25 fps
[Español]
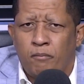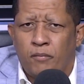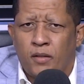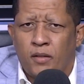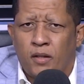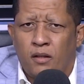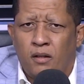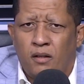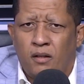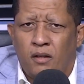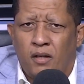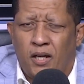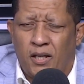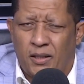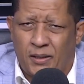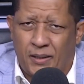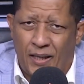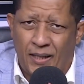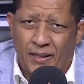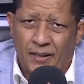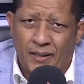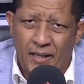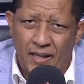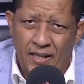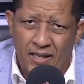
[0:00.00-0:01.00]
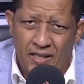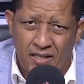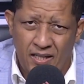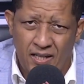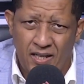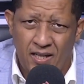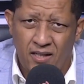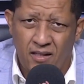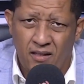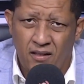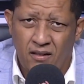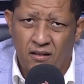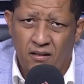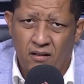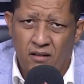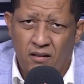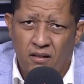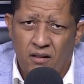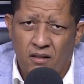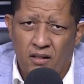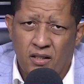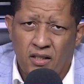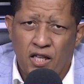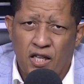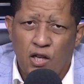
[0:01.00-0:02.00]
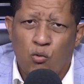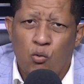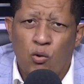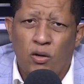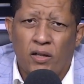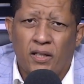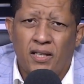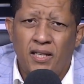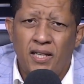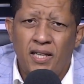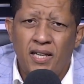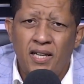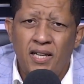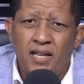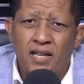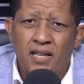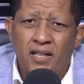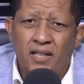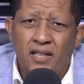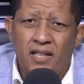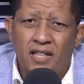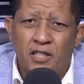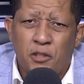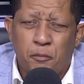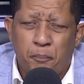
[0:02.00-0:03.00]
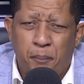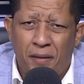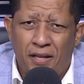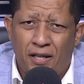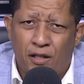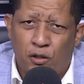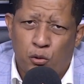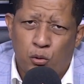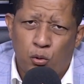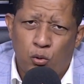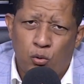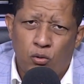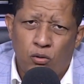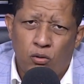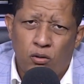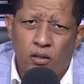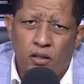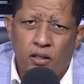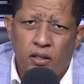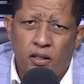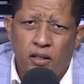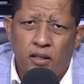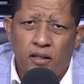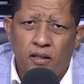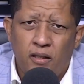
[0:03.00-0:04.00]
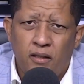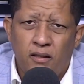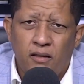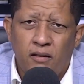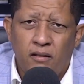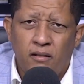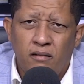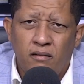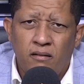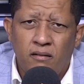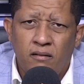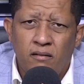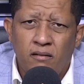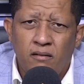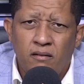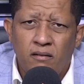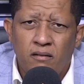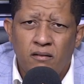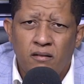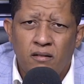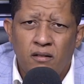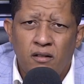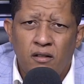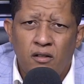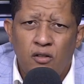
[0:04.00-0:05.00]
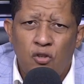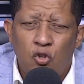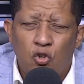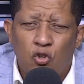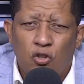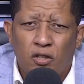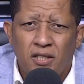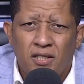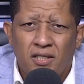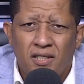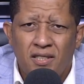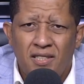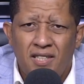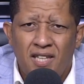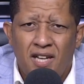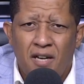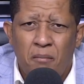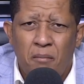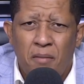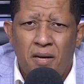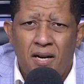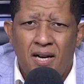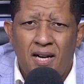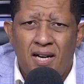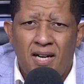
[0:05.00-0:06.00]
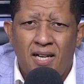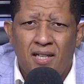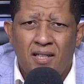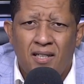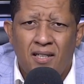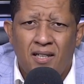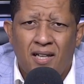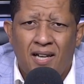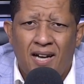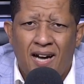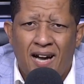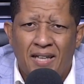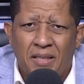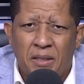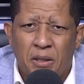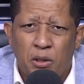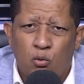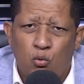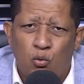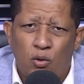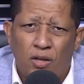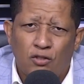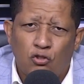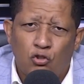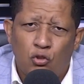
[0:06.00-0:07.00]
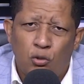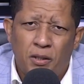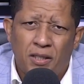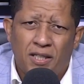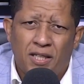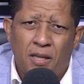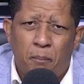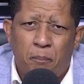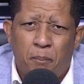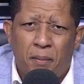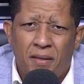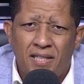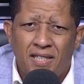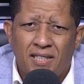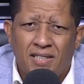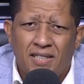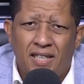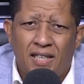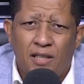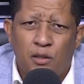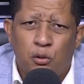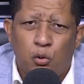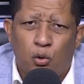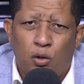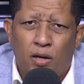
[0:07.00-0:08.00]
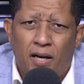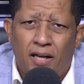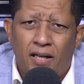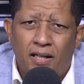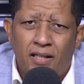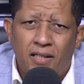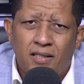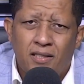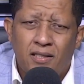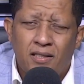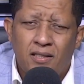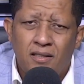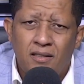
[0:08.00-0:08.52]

Estrategia que cualquier experto en lo que se llama articulación de campañas electorales